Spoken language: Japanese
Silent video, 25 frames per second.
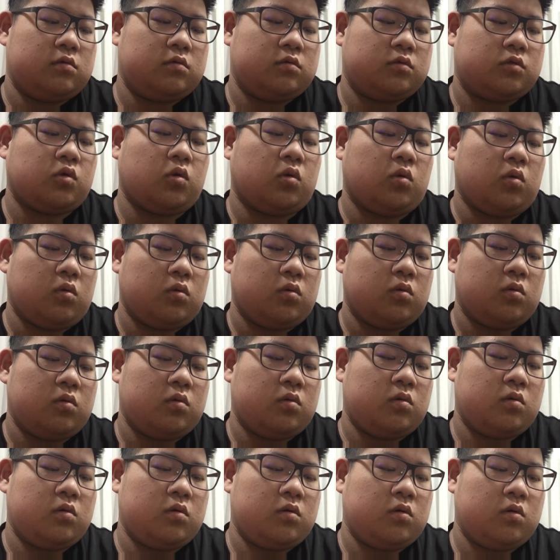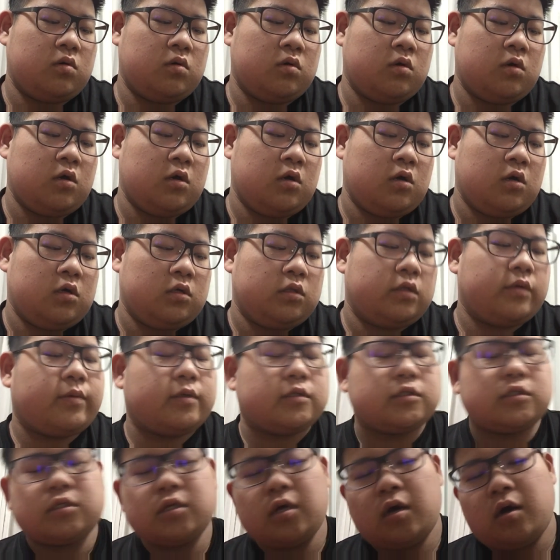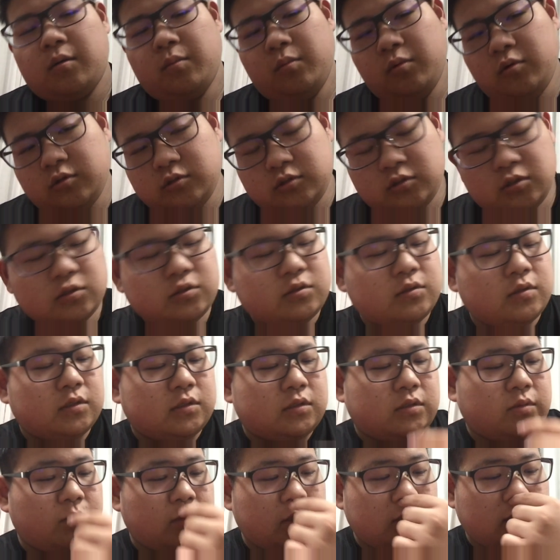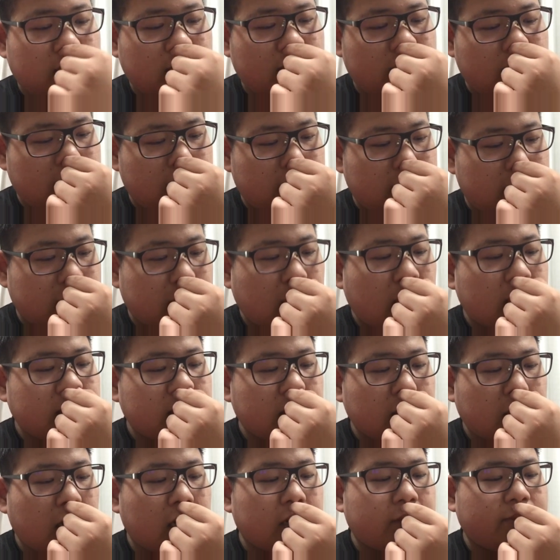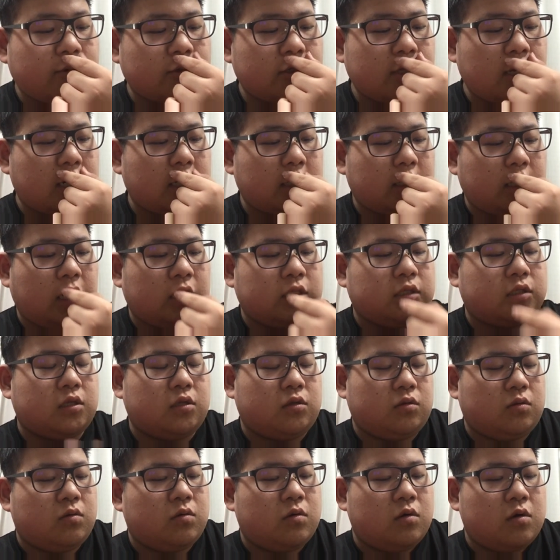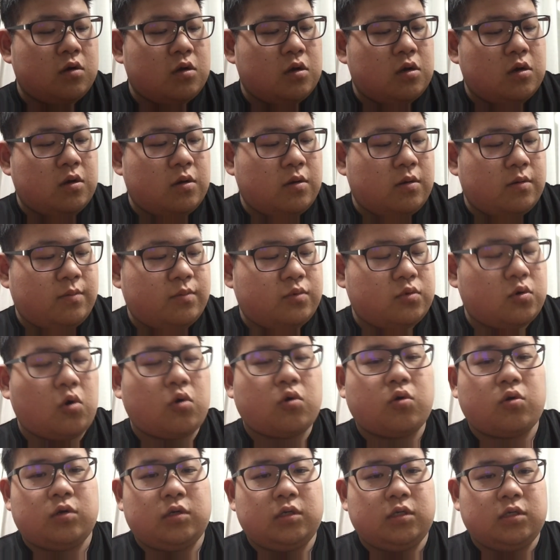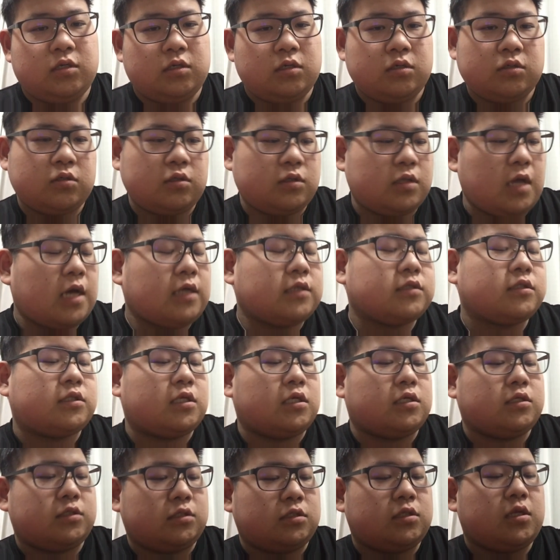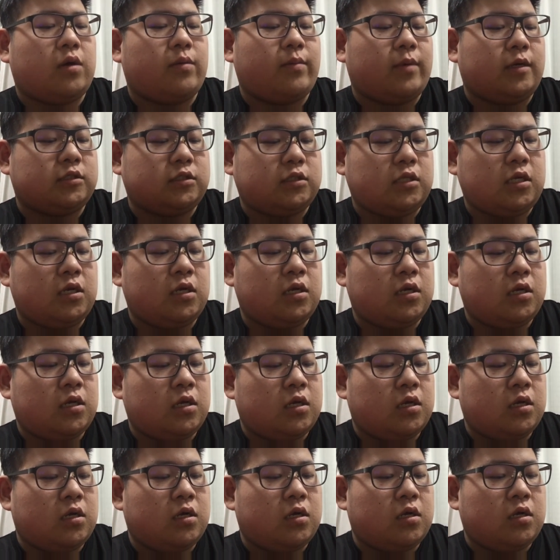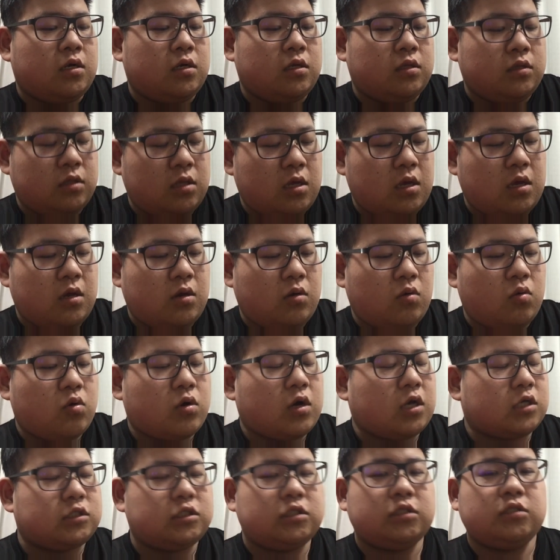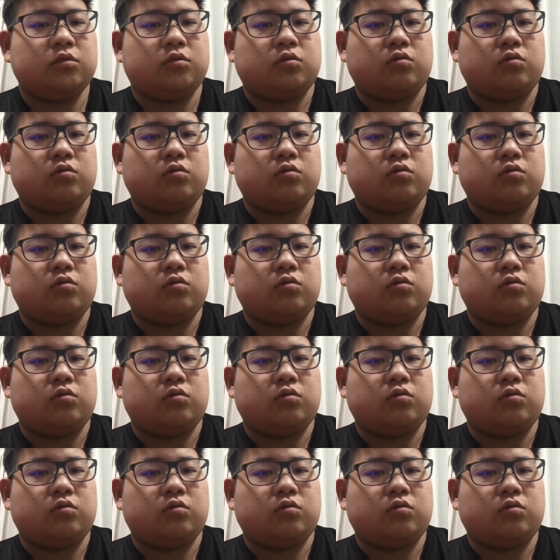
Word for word: そうでまずさもう一つ言わせてもらっていいなんでカルボナーラに入ってんのブロッコリーそれナンセンスだよマジでねえおかしい